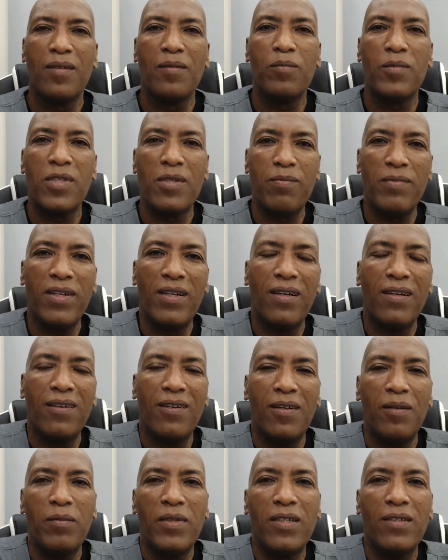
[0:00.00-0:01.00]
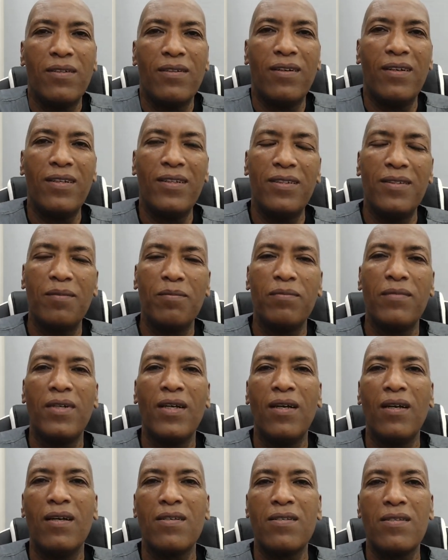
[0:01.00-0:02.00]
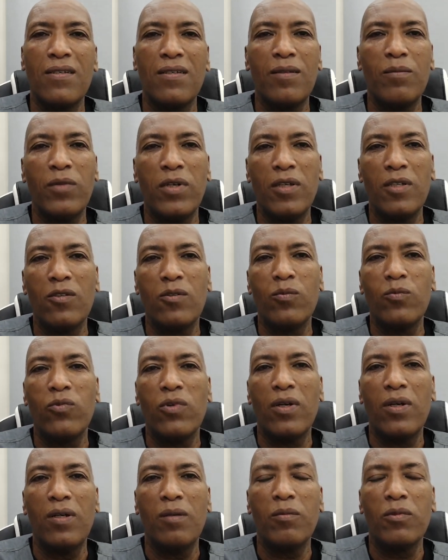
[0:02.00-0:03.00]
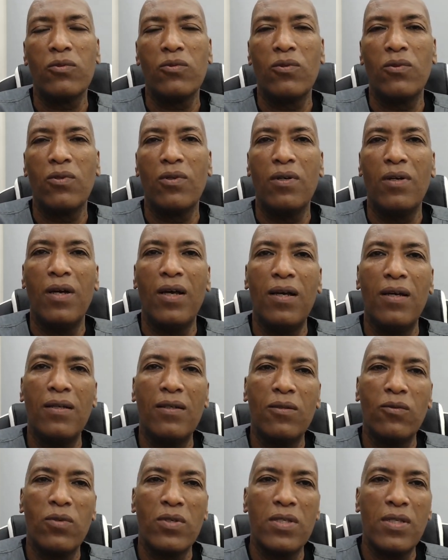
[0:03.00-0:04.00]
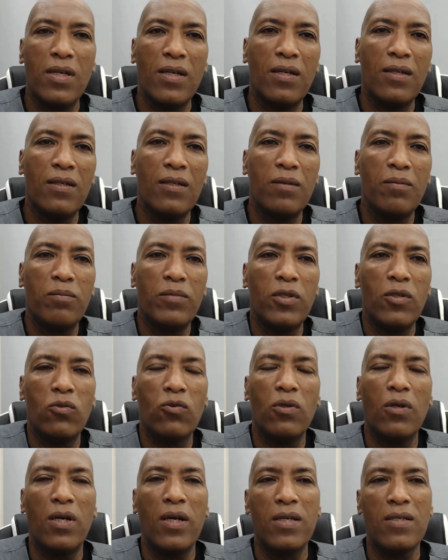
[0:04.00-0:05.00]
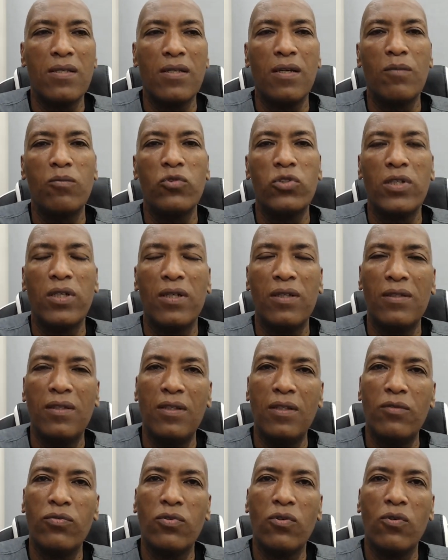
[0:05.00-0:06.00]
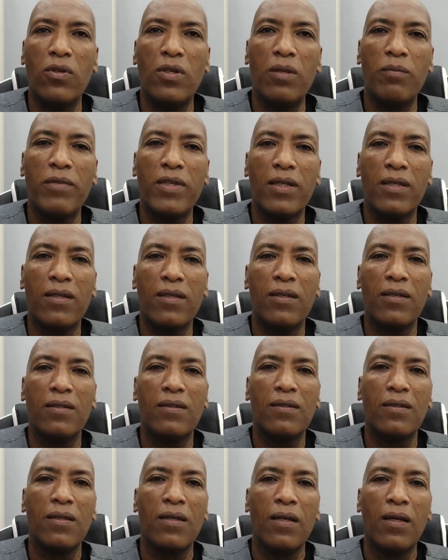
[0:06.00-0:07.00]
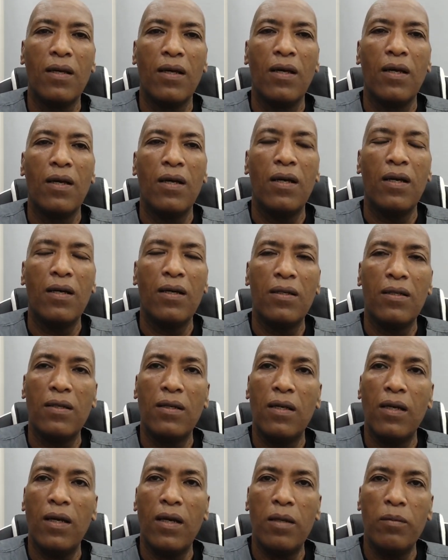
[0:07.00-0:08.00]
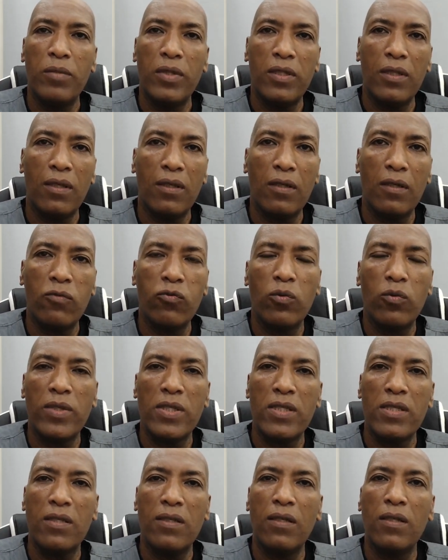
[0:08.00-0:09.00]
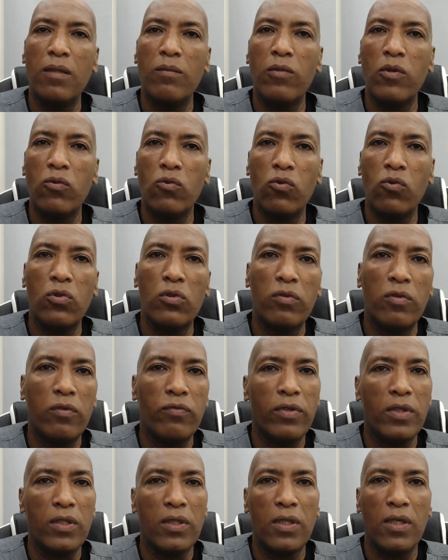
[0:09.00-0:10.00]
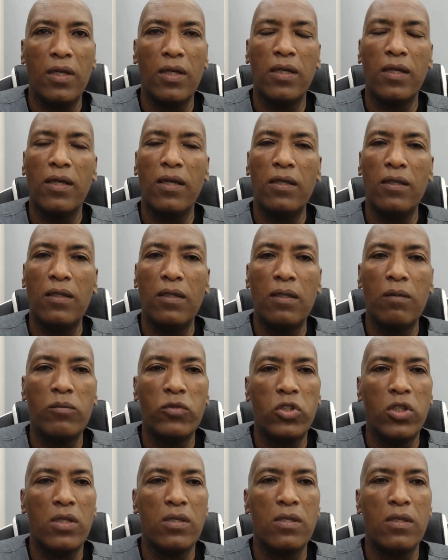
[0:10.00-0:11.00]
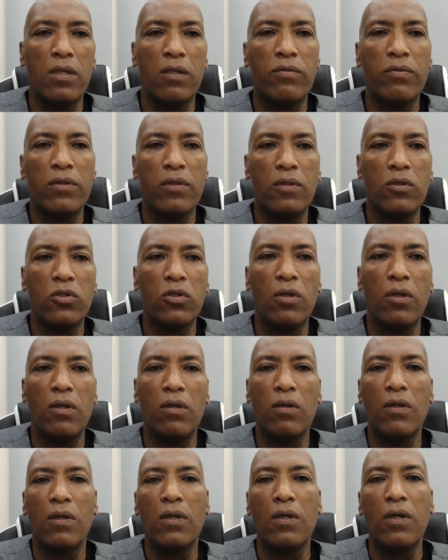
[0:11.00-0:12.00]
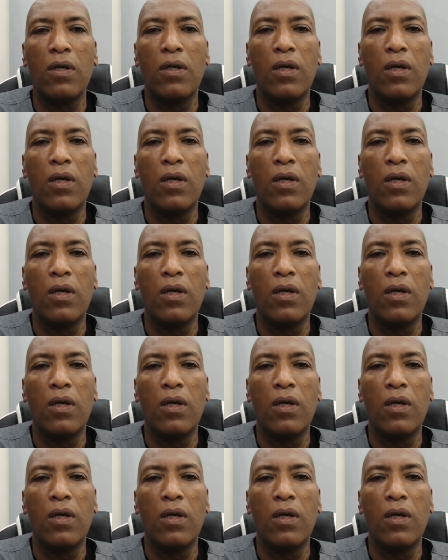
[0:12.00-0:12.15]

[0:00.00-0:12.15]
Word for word: بسم الله الرحمن الرحيم السلام عليكم ورحمة الله أهلا وسهلا بكم أعزائي المشاهدين في كل مكان أنا حبيت أعرفكم بس إن أنا موجود في الفترة اللي جاية مش هسافر إن شاء الله